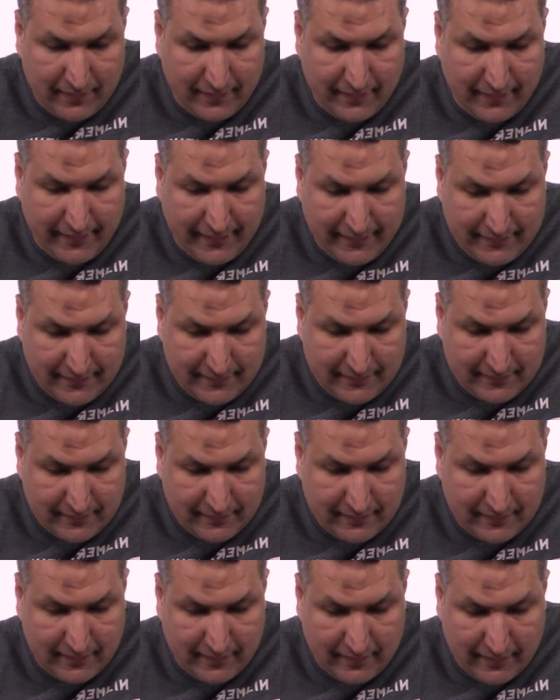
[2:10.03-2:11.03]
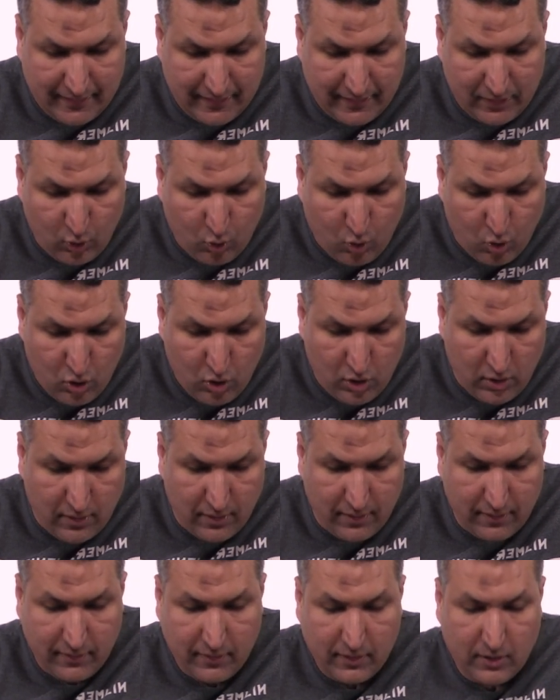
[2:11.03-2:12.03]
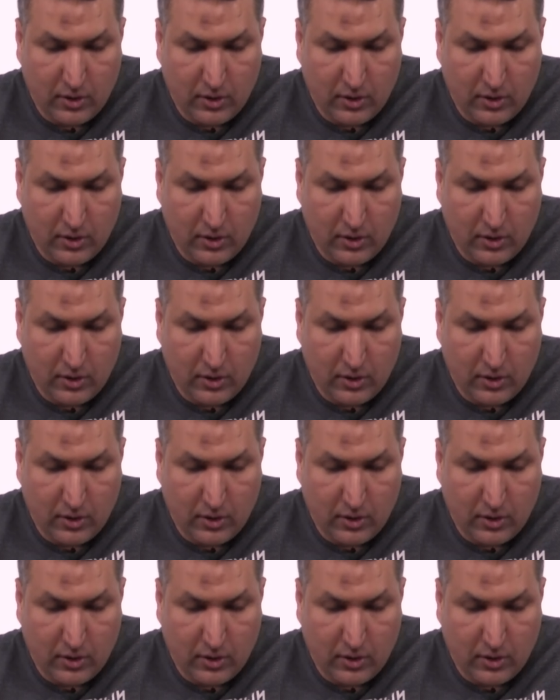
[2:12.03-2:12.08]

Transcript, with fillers: اديت إيه، لكل